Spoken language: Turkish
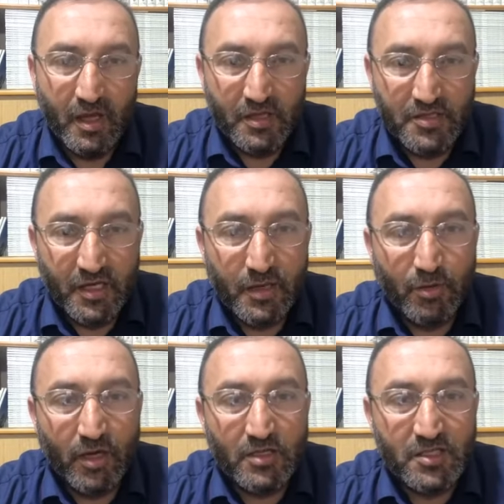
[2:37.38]
Cenab-ı
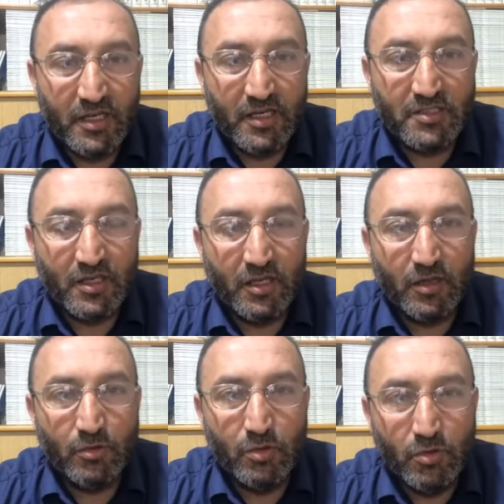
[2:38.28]
Hak Celle
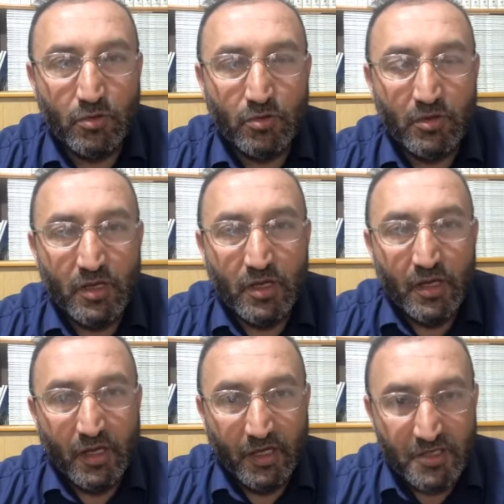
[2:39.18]
Celaluhu
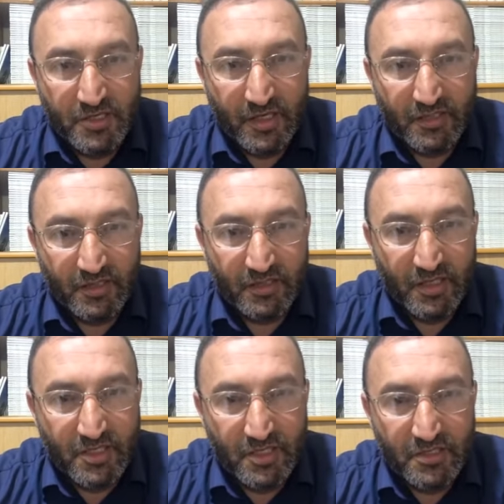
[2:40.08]
hicretin
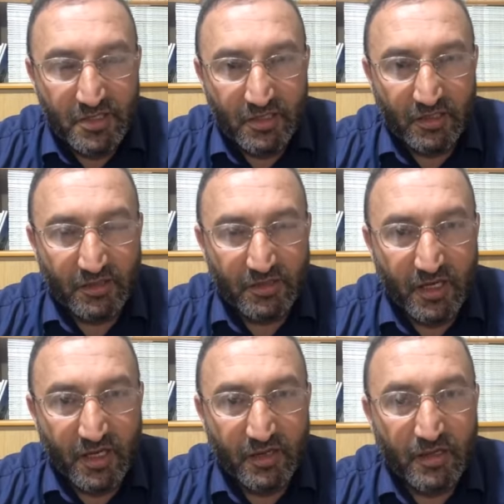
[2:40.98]
ikinci
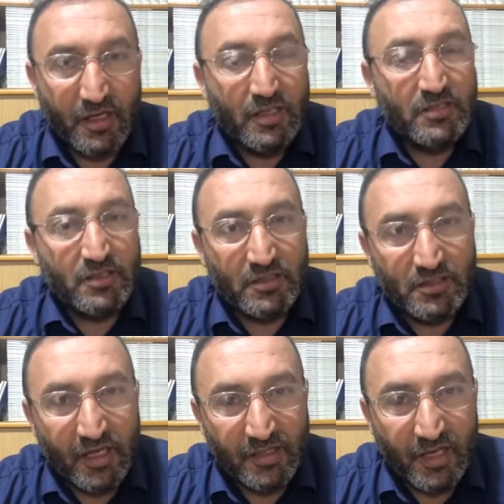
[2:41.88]
yılında
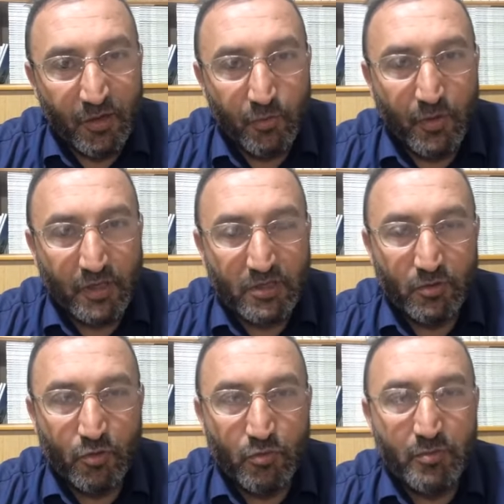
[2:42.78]
sizden
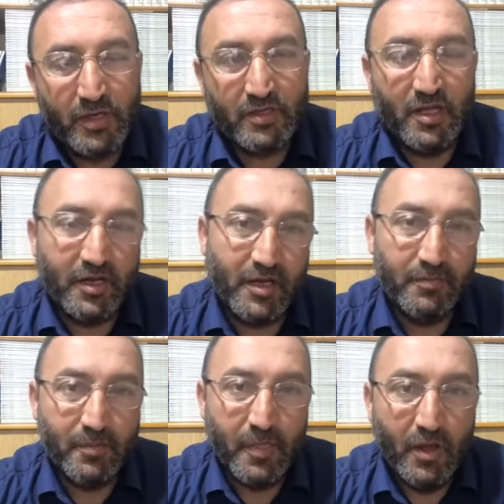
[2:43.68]
evvelki ümmetlere
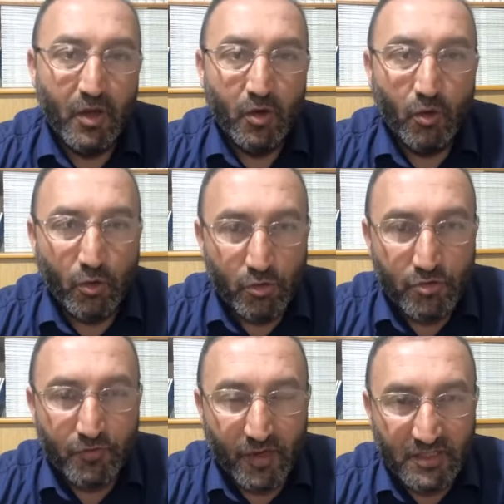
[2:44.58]

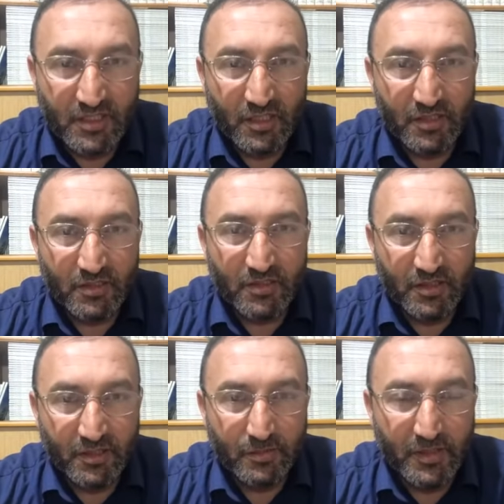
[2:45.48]
oruç farz kılındığı
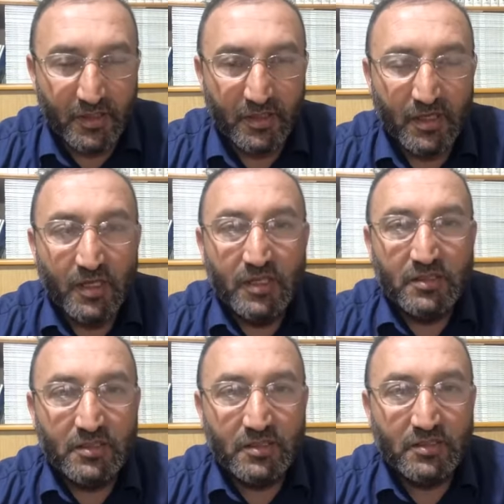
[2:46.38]
gibi
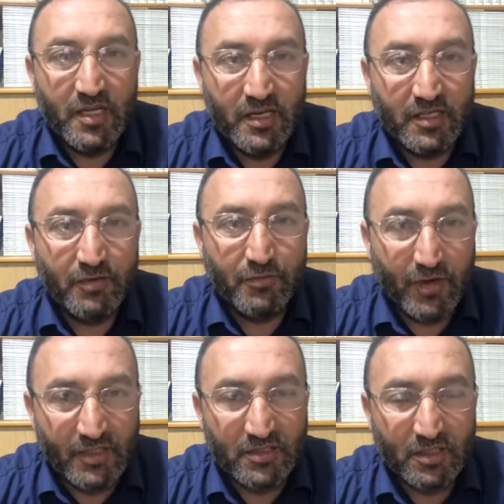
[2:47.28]
sizlere de
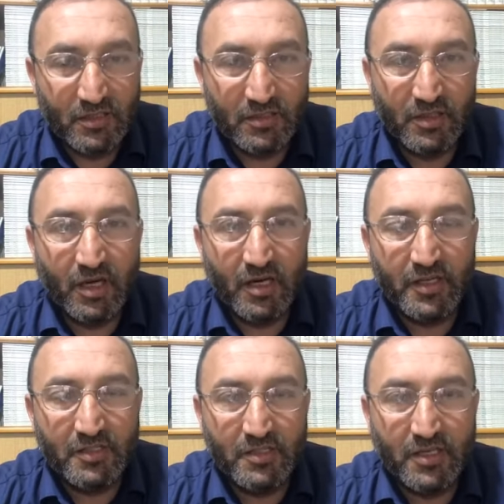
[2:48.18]
farz kılındı
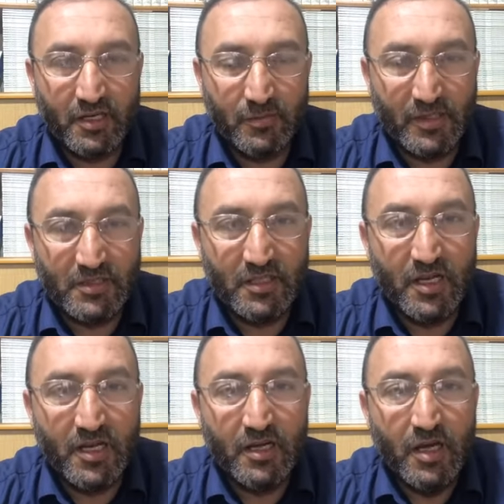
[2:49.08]
ayet-i
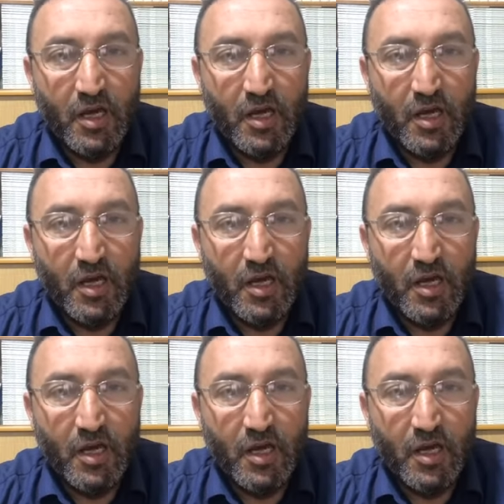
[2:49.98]
kerimesiyle